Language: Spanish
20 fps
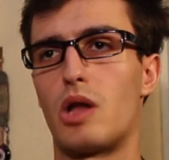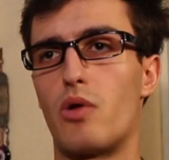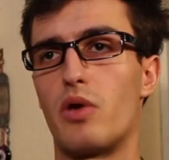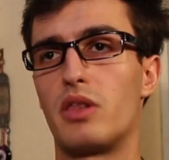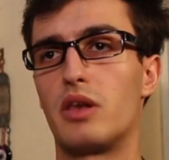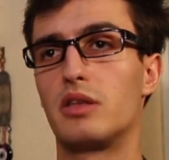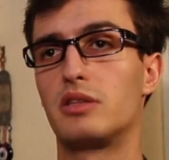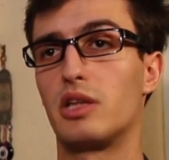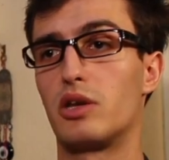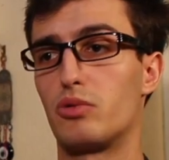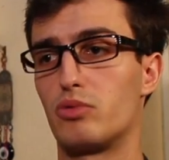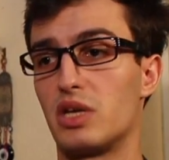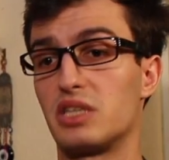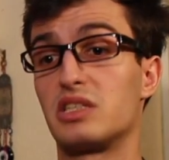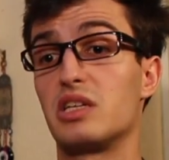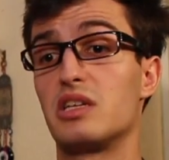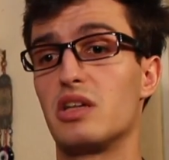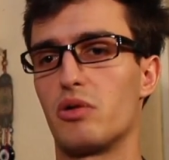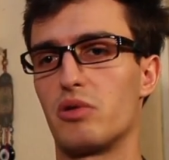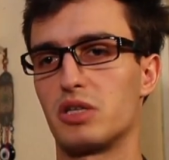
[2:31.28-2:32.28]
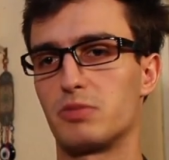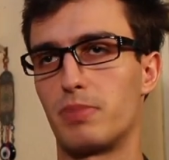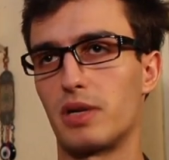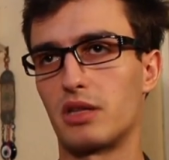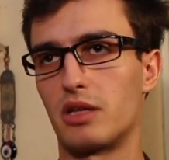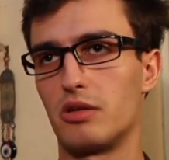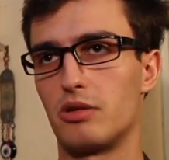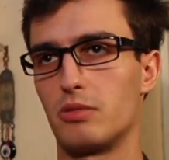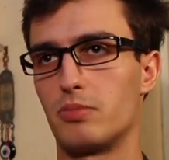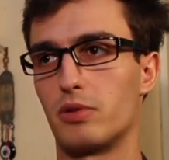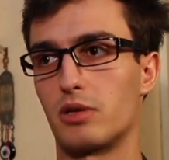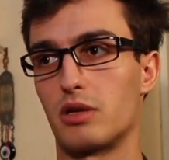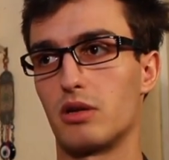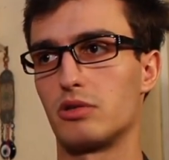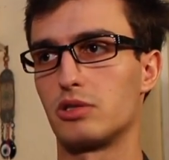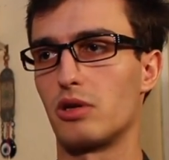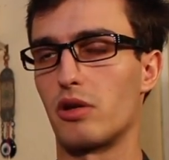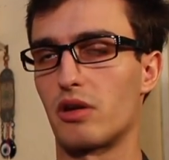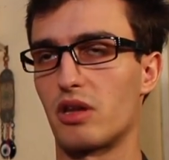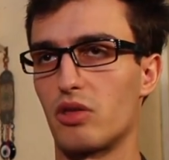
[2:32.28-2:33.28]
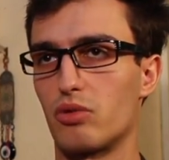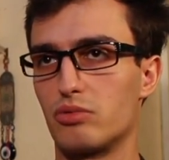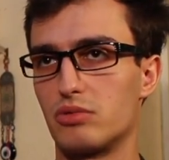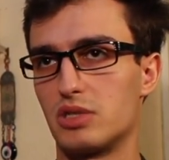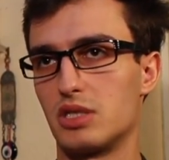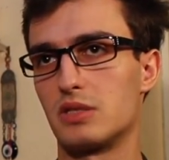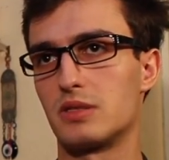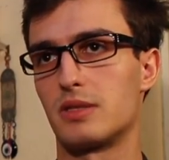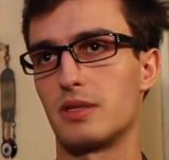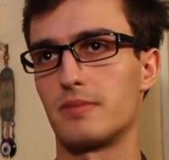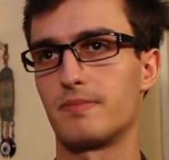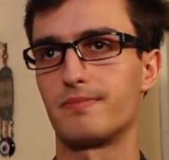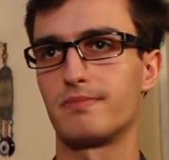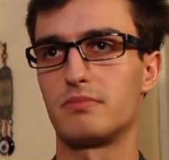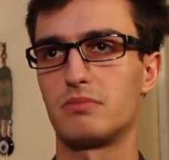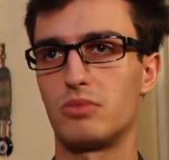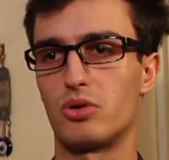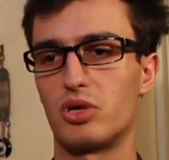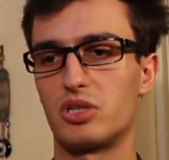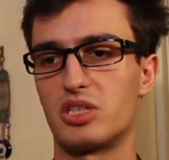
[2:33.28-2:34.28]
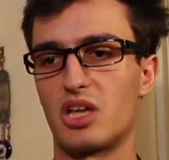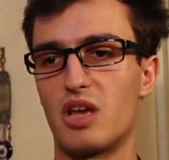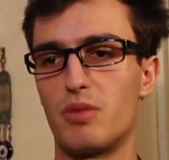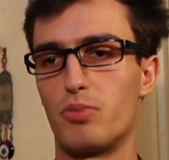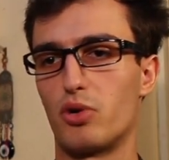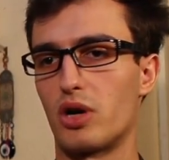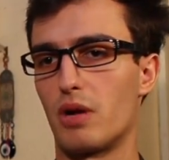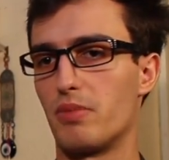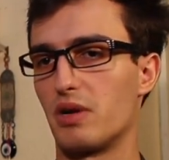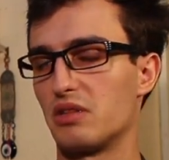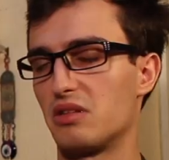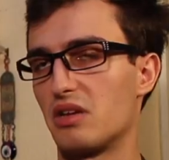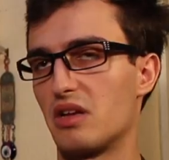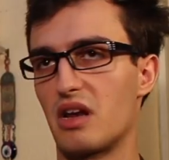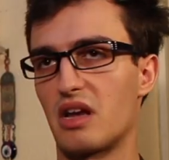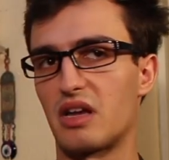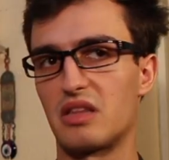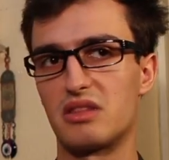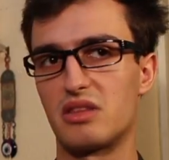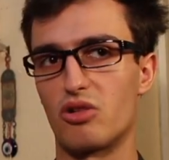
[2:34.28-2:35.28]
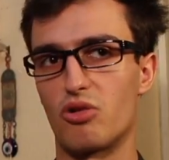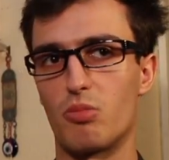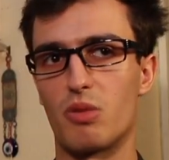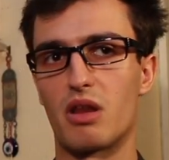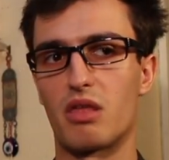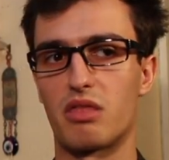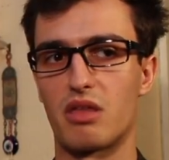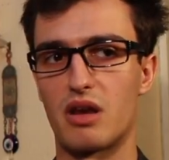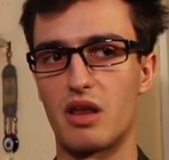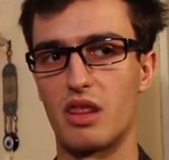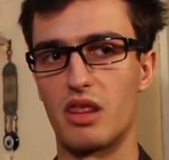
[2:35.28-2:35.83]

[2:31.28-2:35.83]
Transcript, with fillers: Una vez le una silla a un espectador porque no se ríe de un chiste. Por esa época aprendí que la gente no merece